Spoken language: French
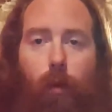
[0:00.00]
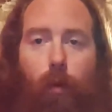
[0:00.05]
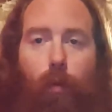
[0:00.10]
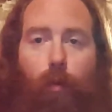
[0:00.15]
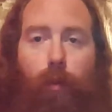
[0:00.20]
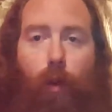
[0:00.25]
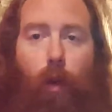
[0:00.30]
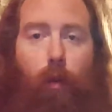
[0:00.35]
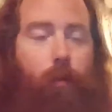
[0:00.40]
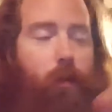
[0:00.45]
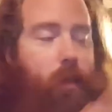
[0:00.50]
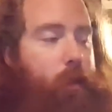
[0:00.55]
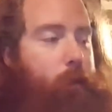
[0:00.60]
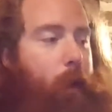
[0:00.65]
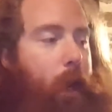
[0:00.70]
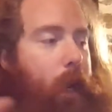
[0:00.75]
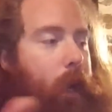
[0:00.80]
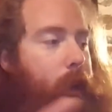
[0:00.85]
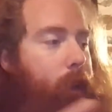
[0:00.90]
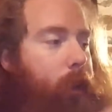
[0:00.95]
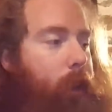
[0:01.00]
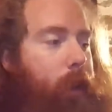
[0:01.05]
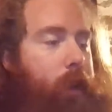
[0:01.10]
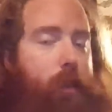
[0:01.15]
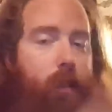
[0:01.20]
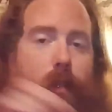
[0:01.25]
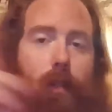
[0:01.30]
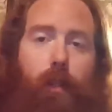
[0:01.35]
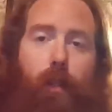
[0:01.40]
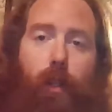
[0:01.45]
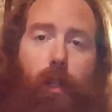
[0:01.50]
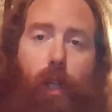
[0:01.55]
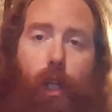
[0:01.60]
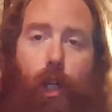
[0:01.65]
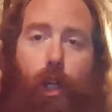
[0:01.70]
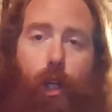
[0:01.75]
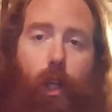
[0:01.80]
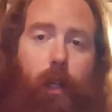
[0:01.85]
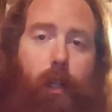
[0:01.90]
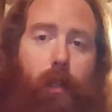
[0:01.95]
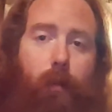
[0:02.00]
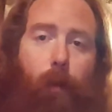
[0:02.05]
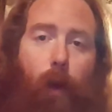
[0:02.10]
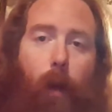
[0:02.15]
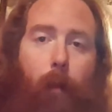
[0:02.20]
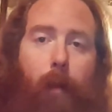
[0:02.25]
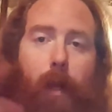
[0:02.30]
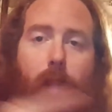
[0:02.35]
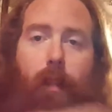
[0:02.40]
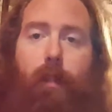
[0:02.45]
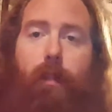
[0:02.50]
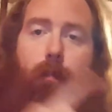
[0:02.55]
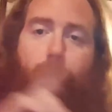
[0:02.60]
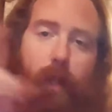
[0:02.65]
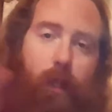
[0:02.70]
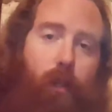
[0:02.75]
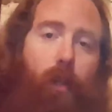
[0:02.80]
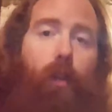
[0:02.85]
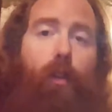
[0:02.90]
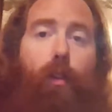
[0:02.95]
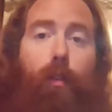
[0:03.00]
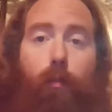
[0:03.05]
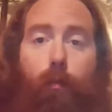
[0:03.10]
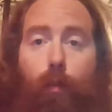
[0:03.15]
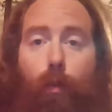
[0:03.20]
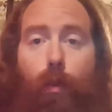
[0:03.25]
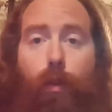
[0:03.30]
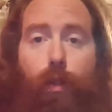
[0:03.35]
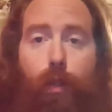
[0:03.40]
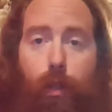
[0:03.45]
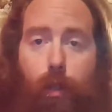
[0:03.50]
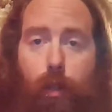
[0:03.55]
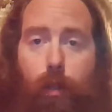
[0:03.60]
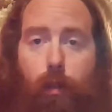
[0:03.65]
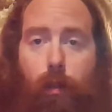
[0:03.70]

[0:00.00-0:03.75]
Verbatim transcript: Ouvrons une petite parenthèse, s'il y a des chats qui se promènent, c'est parce qu'il y a une mouche.